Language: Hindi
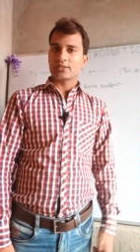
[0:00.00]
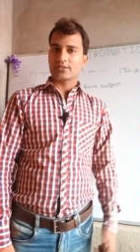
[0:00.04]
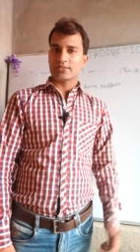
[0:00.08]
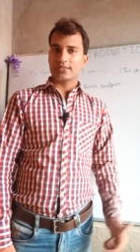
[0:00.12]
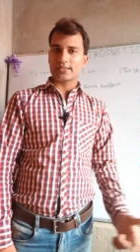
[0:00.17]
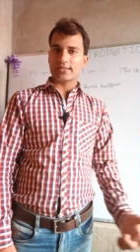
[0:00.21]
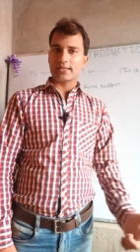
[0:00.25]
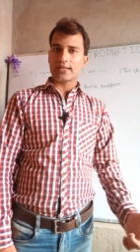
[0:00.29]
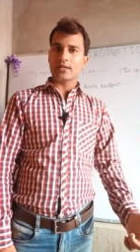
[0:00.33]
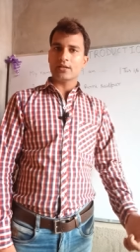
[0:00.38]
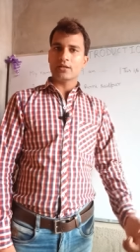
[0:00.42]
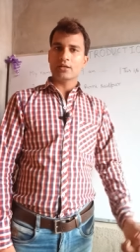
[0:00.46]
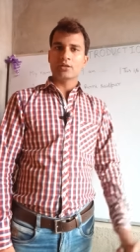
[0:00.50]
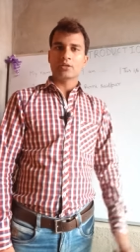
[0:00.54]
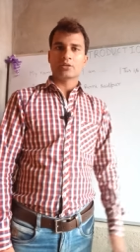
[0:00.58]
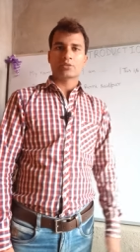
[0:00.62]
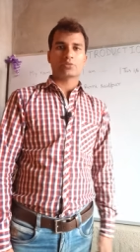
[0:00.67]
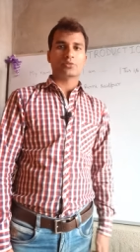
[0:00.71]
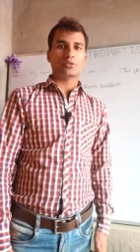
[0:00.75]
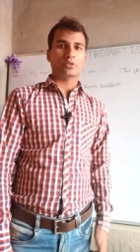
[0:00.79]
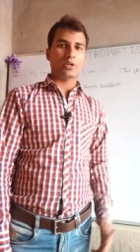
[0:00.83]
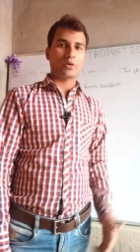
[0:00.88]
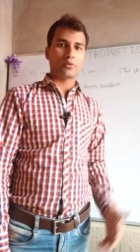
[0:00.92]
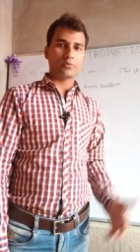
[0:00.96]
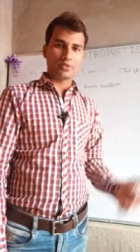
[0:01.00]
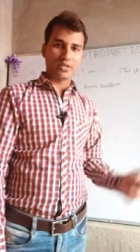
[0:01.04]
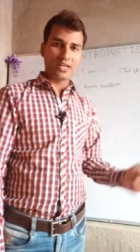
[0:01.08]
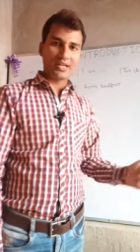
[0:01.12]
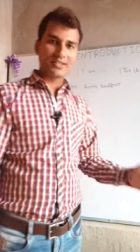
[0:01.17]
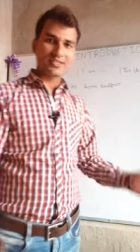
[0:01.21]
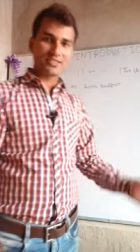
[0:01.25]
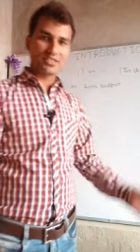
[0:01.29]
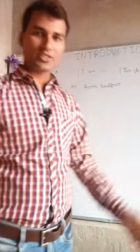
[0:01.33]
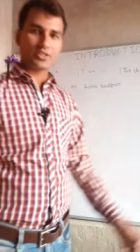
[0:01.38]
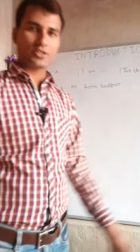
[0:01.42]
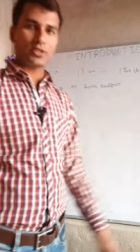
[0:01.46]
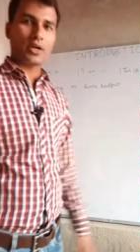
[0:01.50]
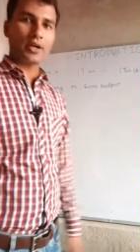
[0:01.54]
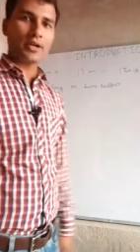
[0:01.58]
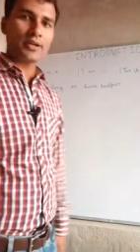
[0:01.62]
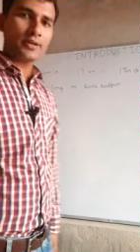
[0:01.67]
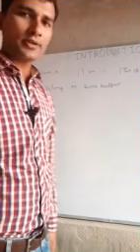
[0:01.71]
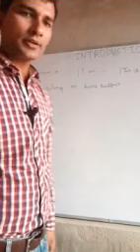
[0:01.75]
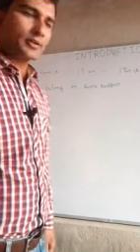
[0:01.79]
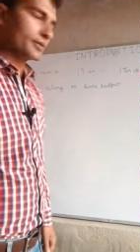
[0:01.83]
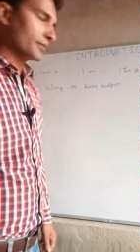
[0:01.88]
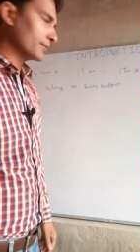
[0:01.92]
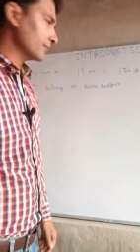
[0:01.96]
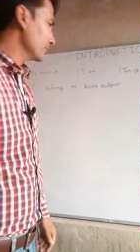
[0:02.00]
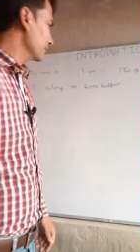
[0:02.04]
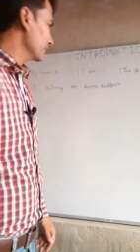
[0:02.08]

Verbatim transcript: ठीक है सो नाउ लेट स्टार्ट